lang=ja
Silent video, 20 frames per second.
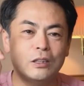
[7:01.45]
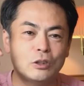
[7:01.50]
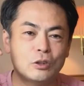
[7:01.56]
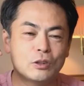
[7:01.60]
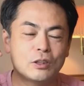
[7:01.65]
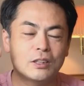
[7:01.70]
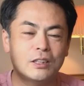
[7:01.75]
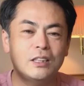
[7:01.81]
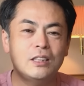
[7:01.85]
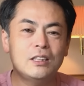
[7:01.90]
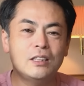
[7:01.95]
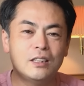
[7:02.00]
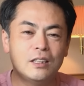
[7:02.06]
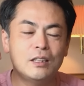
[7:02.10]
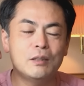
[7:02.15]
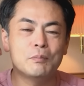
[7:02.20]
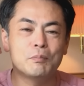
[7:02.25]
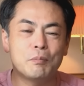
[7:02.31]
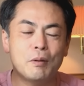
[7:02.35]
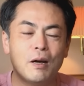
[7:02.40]
そして金、
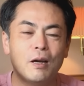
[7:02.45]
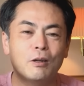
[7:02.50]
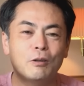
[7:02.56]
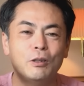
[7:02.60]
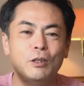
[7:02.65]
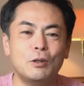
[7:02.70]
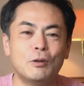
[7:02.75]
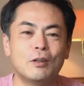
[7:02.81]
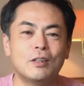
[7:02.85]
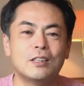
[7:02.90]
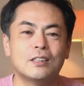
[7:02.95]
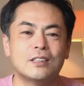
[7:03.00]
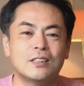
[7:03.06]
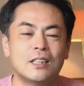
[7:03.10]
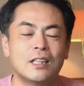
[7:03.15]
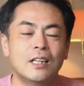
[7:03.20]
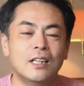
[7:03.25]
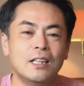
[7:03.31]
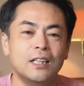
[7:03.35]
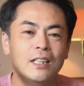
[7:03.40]
銀、パール色はです
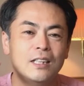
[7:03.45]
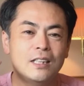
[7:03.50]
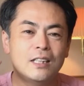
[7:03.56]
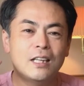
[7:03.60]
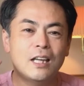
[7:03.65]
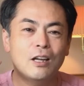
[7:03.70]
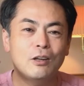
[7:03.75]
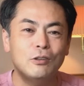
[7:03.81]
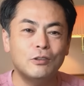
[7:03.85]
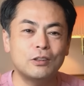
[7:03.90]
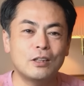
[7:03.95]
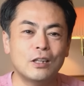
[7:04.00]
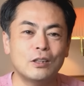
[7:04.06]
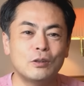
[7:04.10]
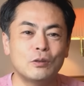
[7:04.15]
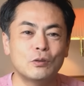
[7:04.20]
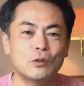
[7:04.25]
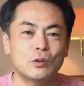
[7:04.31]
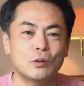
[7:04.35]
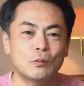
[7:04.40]
ね、いけるんだ
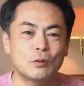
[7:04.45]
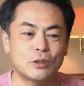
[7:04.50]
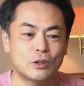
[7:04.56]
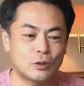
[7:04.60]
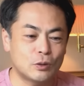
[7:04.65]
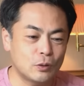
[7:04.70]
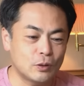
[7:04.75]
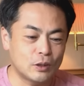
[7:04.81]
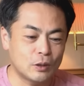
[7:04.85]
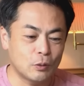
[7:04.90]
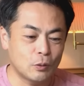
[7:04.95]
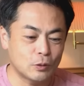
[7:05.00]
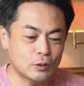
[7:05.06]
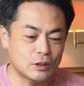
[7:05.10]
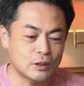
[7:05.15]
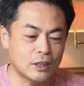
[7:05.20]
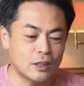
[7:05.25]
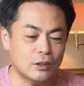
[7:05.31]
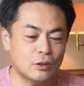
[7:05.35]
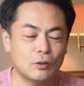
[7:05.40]
ということも知っといてほ
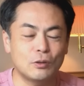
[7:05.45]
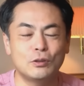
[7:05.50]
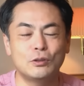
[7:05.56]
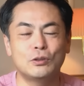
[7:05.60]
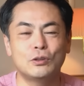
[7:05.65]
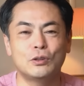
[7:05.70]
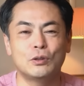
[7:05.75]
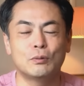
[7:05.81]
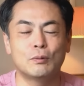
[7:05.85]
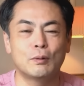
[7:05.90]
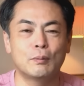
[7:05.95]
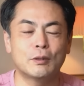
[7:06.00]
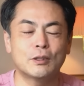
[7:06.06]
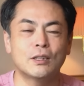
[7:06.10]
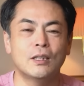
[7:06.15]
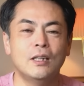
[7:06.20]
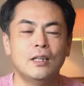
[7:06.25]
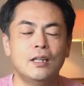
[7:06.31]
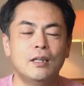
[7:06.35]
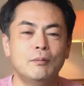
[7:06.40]
しいなというふうに思いま
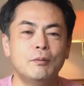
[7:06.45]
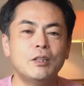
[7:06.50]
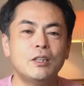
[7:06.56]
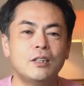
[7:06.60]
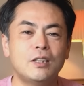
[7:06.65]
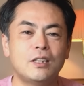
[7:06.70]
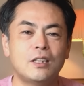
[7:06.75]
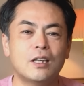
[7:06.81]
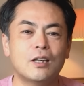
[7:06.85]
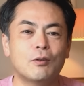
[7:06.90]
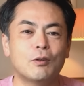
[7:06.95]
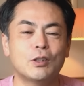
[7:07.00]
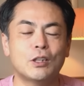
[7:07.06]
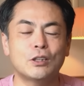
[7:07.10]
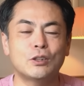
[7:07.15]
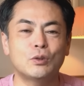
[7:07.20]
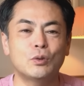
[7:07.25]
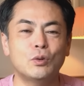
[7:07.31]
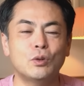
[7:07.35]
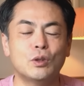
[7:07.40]
す。またね、なんか
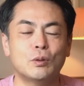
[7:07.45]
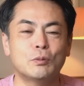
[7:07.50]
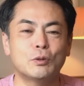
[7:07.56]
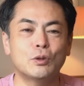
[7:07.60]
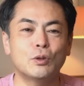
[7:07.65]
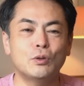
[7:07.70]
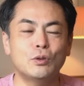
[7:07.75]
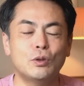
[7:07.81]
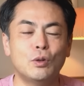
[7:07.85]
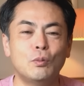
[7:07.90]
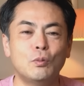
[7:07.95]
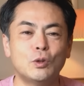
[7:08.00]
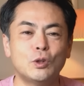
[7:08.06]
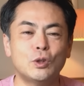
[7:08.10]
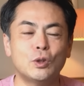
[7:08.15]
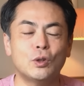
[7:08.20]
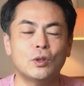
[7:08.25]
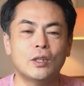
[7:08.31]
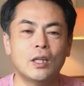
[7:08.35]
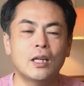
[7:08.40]
私の方でもそういう面
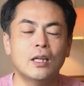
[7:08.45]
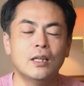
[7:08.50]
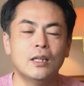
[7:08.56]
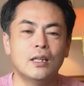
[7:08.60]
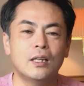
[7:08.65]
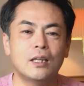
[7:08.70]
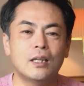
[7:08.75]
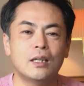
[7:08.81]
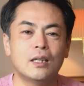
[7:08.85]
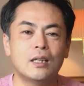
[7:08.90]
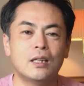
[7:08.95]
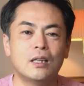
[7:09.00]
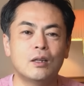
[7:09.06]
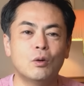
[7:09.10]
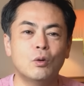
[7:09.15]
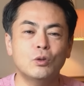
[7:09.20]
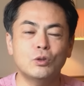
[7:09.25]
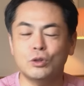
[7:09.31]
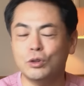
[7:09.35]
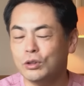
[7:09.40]
白いね、
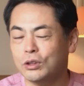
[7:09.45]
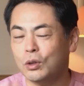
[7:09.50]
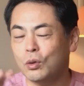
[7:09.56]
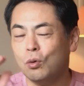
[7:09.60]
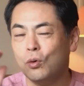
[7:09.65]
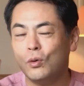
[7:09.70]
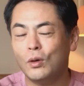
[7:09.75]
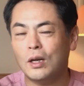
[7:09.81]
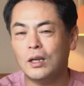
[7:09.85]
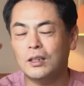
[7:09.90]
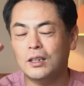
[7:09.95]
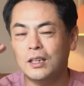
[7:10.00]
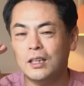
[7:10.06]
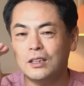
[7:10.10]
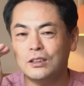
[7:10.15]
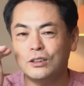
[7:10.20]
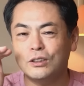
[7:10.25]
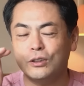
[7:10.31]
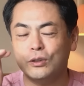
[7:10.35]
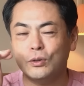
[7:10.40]
そして効果が出
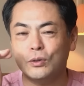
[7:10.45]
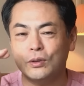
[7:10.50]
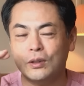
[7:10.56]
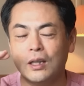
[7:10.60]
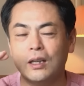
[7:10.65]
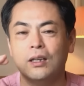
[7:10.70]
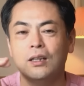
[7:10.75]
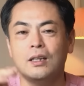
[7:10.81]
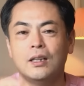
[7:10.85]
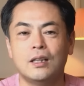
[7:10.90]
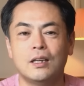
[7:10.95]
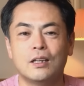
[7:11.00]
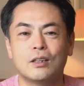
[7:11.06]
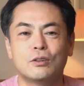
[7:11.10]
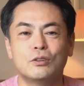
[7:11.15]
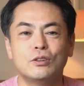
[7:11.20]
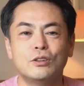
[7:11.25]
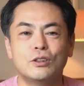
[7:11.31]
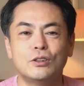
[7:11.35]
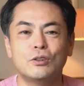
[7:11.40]
やすそうな
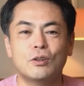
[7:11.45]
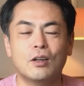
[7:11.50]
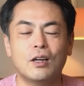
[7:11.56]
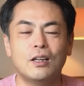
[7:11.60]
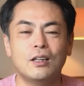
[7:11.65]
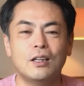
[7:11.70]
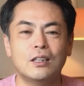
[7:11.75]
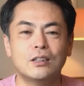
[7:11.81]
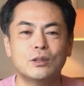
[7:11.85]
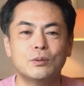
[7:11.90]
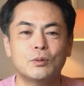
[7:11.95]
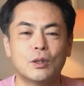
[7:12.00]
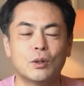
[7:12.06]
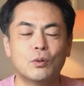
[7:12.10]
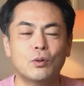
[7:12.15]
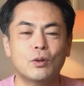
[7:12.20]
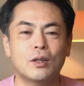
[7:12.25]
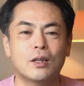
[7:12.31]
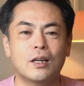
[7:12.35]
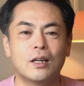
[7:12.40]
グッズの開発も
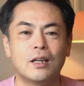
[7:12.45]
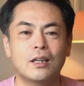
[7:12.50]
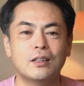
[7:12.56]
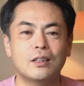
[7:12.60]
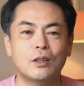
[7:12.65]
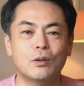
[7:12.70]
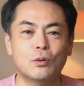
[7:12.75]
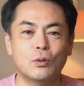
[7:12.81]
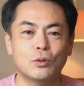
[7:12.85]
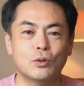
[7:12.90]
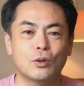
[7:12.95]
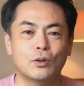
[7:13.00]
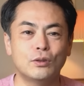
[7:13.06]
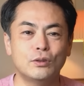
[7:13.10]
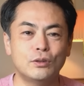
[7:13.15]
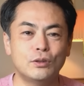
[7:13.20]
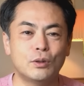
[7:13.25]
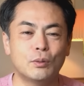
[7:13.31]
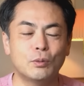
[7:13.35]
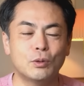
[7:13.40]
ね、これからやっていこうと
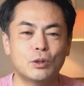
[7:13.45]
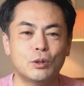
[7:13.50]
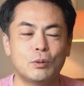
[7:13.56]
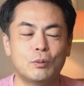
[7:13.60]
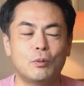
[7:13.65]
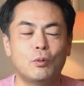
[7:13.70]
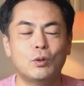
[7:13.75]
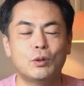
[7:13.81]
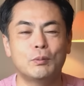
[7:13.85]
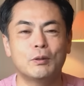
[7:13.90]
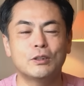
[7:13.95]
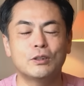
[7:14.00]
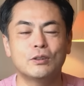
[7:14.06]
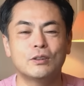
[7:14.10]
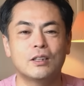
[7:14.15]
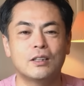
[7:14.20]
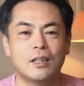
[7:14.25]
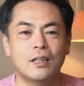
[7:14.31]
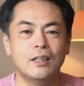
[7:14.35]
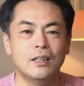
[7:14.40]
いうふうに思っておりま
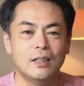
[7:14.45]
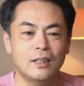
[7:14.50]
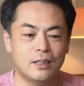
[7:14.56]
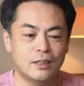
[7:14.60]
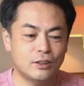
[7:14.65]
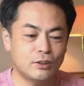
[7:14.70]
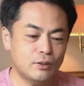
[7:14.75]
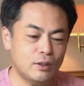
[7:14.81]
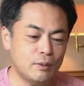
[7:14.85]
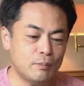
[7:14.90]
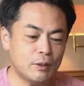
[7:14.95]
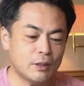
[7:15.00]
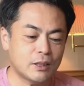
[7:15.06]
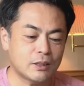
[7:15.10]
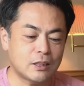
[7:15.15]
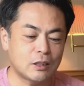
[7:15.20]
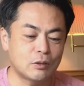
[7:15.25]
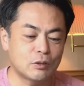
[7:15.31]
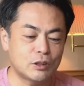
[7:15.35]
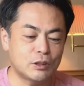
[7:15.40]
すんでね、その辺ま
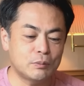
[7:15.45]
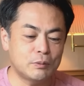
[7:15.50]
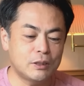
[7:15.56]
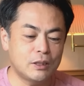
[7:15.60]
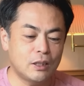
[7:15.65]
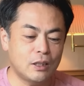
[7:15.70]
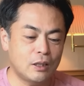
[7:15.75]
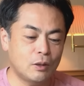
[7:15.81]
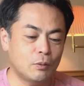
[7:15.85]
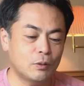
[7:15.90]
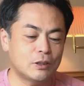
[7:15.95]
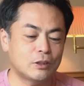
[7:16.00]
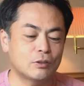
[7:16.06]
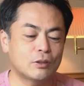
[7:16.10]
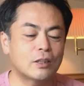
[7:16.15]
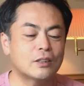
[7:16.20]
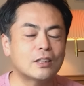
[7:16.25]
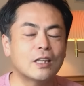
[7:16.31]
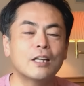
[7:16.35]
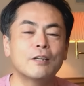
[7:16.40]
た楽しみにお待ち
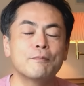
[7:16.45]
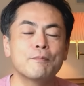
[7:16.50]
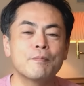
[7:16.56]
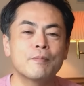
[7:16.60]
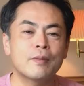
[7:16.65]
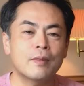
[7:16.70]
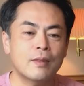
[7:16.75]
ください。